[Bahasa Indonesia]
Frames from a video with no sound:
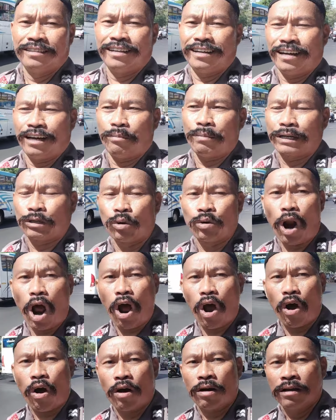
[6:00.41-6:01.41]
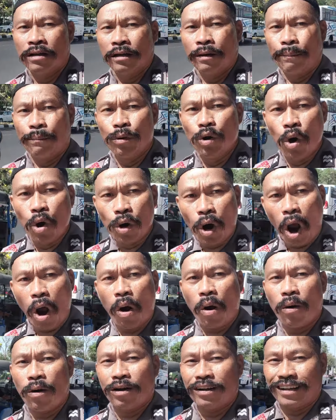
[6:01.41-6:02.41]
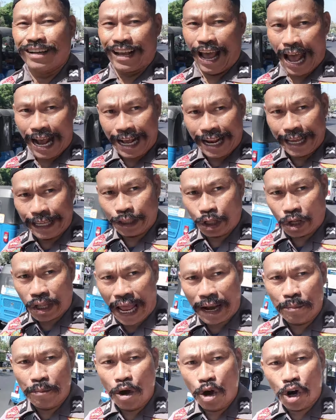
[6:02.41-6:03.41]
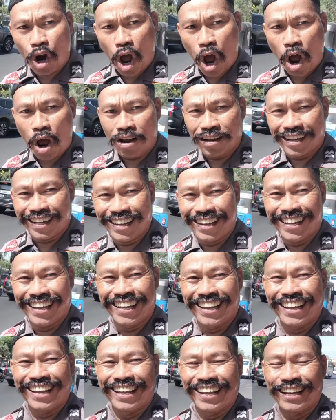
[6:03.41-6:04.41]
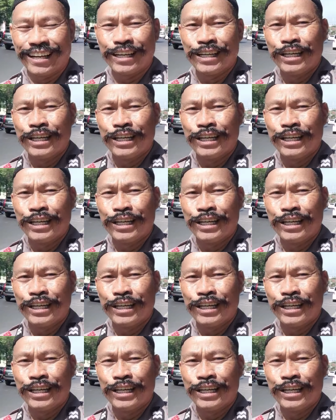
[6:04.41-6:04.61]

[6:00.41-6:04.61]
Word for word: uh, Madura Doro, gak eh, kayak Tolan Doro, eh,